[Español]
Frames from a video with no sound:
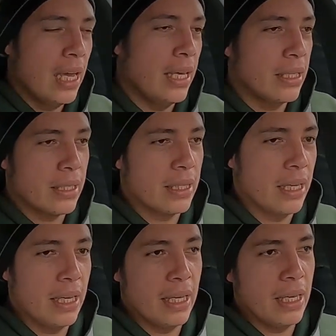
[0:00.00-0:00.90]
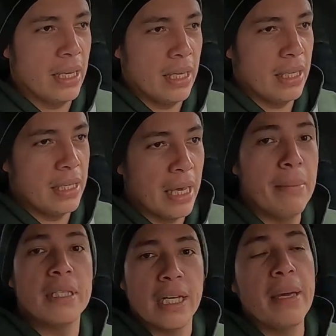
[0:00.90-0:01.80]
este, ya
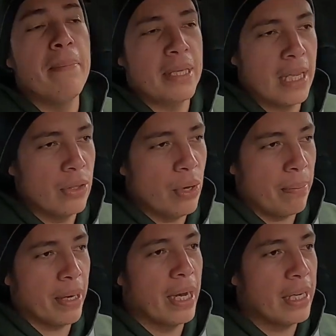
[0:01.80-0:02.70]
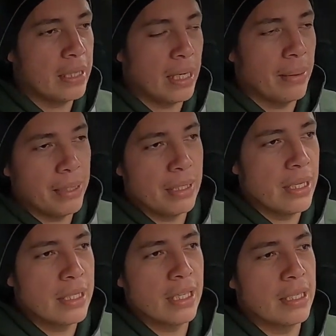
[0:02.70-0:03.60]
me están empezando a pagar a través
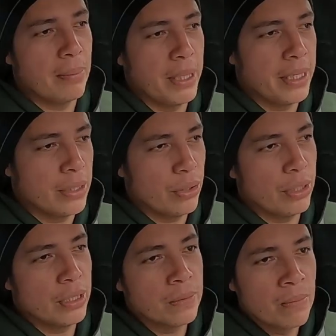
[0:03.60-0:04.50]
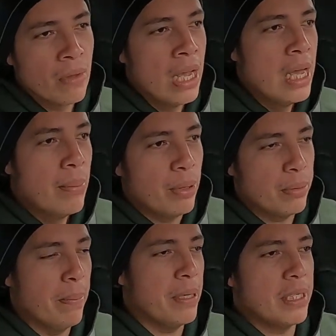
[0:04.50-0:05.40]
de estas aplicaciones.
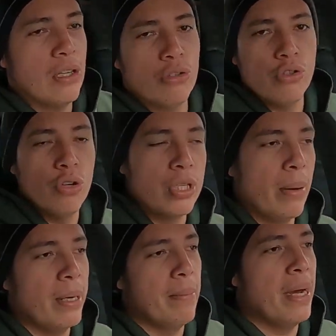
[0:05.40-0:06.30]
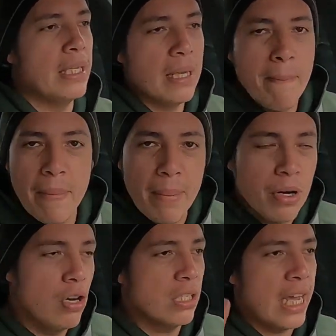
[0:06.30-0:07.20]
Pues bien, paisanos, no se hable más.
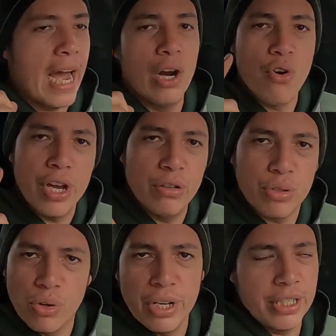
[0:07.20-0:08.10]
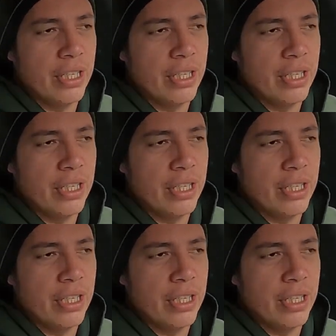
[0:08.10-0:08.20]
Vámonos a lo que nos truje